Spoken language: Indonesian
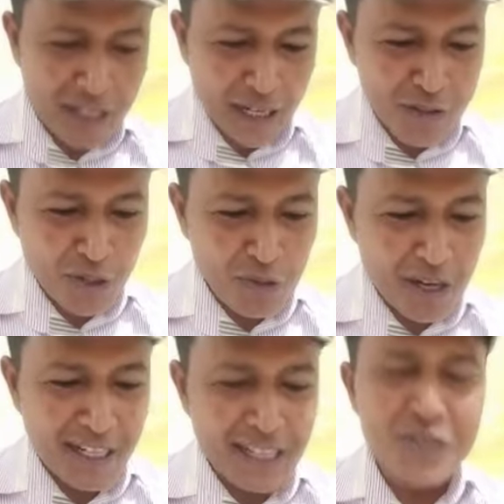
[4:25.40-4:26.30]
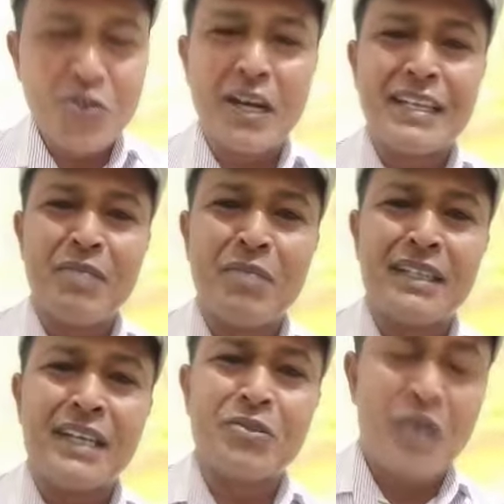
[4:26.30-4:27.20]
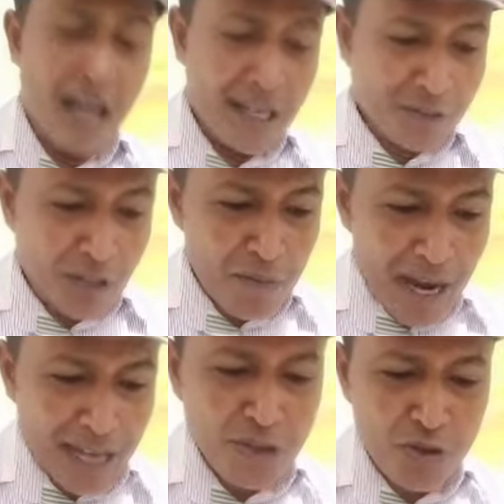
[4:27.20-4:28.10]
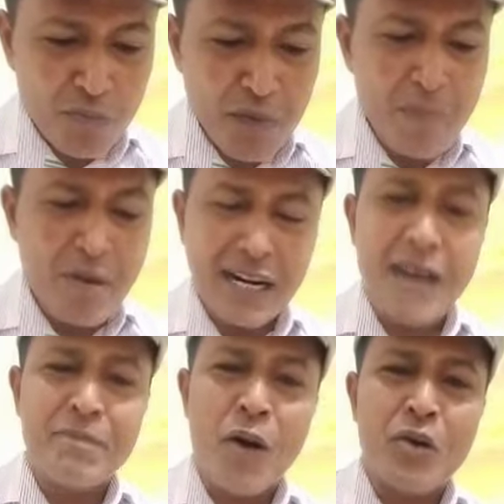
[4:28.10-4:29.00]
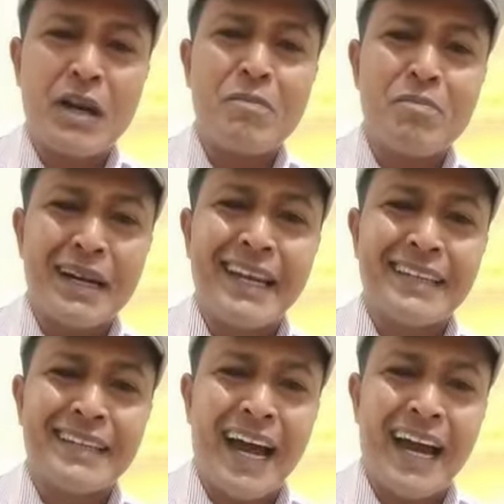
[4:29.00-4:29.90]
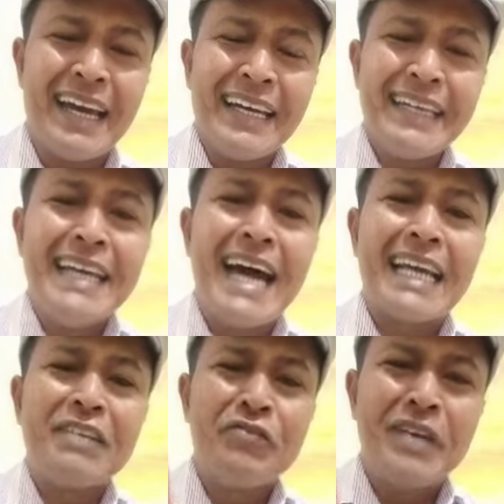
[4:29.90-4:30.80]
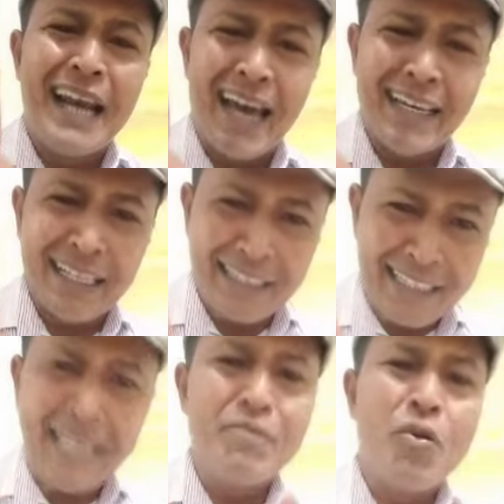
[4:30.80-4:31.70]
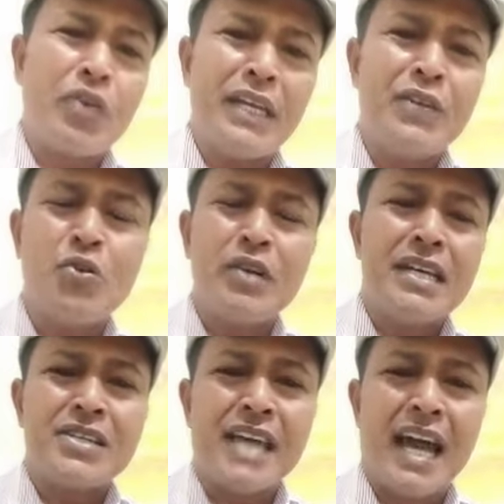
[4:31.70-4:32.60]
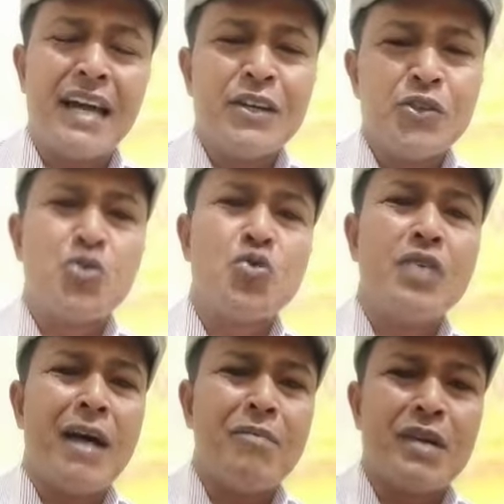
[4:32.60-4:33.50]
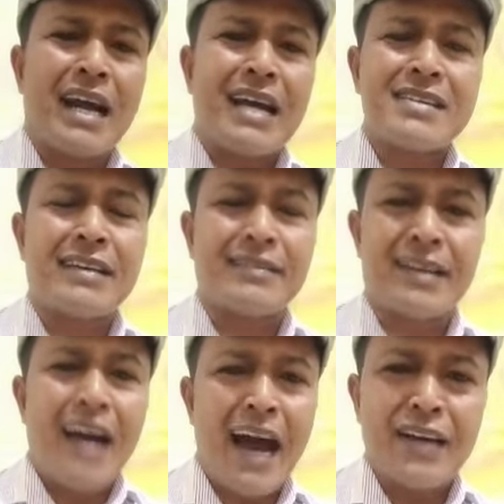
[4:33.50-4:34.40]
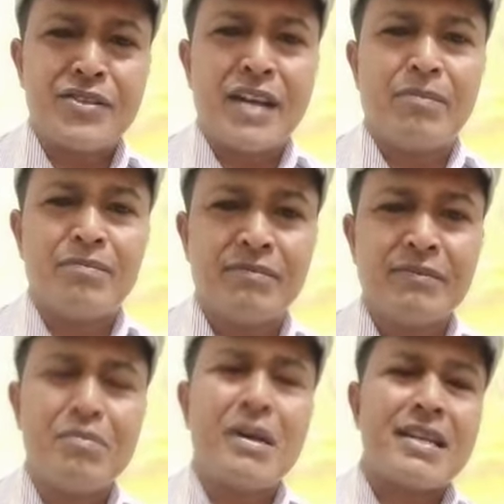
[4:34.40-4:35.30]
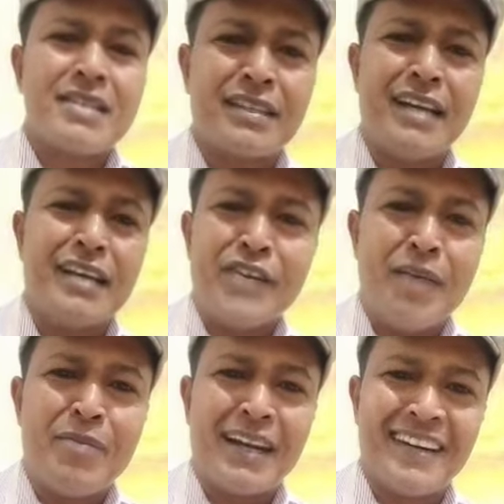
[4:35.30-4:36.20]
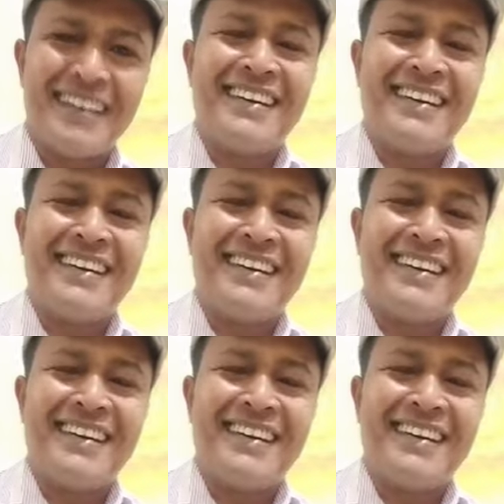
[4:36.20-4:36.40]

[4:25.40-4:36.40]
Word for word: orang harus keluar dari zona nyamannya itu. Termasuk beberapa orang pendeta dari wilayah timur Indonesia juga merasa terancam merasa tidak nyaman.